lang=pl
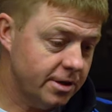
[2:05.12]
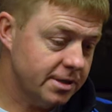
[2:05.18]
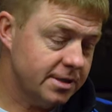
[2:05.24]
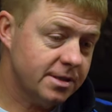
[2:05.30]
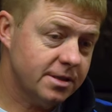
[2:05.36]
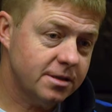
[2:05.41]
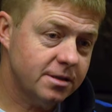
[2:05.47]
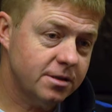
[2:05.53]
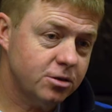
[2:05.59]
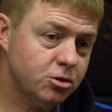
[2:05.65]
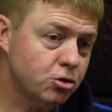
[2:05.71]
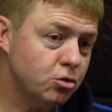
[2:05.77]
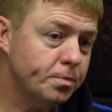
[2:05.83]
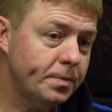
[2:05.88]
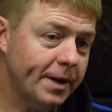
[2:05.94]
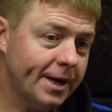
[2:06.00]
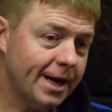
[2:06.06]
jest
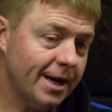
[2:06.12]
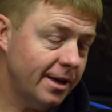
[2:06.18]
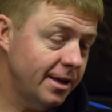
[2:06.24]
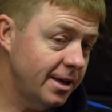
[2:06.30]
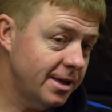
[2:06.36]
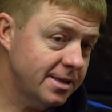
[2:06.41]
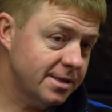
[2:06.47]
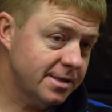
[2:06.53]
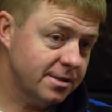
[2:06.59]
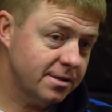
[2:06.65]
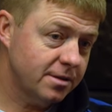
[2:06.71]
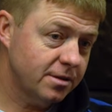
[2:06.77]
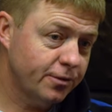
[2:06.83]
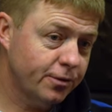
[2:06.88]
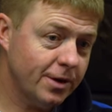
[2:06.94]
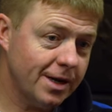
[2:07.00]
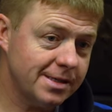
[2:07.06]
Supera X
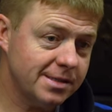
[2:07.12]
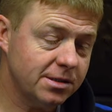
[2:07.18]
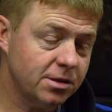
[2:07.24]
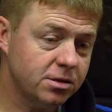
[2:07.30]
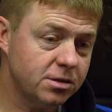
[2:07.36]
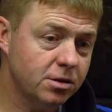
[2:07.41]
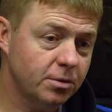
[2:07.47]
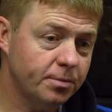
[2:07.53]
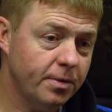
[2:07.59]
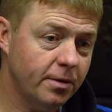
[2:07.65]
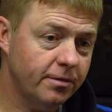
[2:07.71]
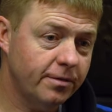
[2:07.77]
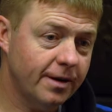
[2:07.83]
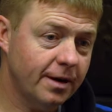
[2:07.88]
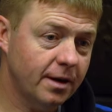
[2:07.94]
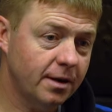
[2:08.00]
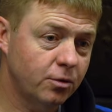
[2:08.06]

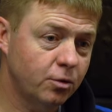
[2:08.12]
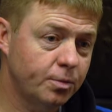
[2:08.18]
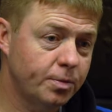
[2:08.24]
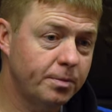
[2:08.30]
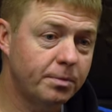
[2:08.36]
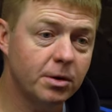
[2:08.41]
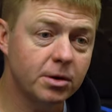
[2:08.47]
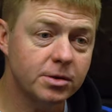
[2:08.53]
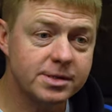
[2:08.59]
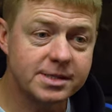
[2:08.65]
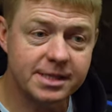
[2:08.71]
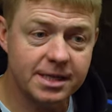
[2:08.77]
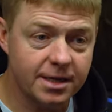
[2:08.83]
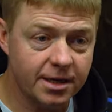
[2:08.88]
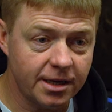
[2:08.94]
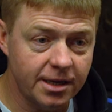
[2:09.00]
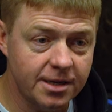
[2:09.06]
12-stopowa lub
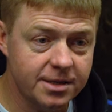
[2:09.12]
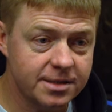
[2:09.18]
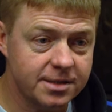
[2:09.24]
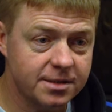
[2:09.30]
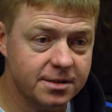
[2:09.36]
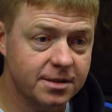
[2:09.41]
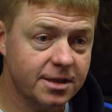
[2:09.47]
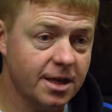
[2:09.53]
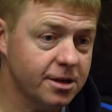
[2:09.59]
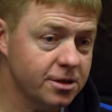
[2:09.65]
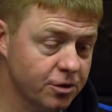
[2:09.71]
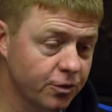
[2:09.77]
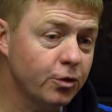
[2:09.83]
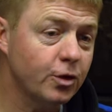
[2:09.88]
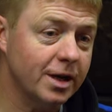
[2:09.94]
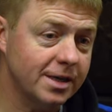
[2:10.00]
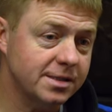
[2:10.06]
Monster X też
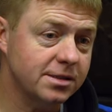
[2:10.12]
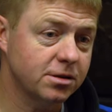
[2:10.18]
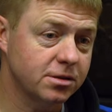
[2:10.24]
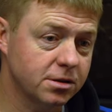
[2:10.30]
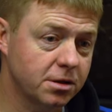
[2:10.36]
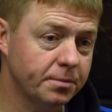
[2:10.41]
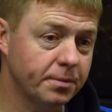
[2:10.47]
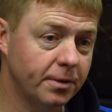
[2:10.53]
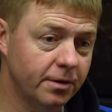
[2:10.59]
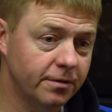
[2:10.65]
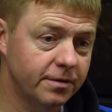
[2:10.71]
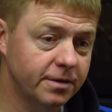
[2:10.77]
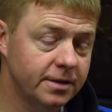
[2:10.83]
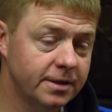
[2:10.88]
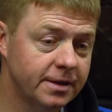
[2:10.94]
12-stopowy.